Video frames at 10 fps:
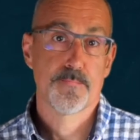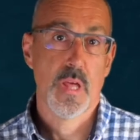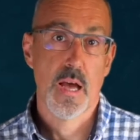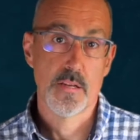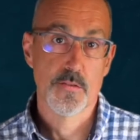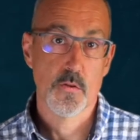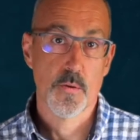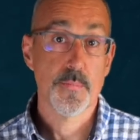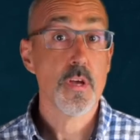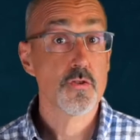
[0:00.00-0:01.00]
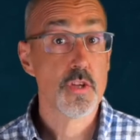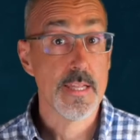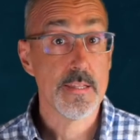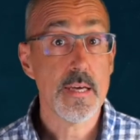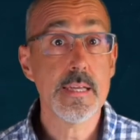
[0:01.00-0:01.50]
Also
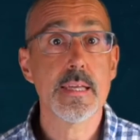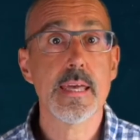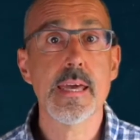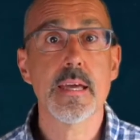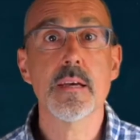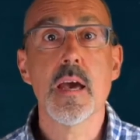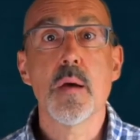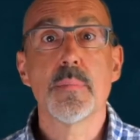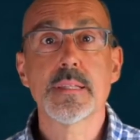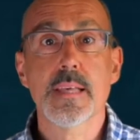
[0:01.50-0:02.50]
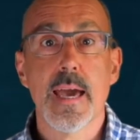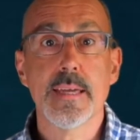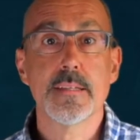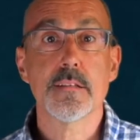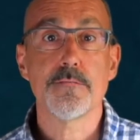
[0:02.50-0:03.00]
Gender hingegen bezeichnet,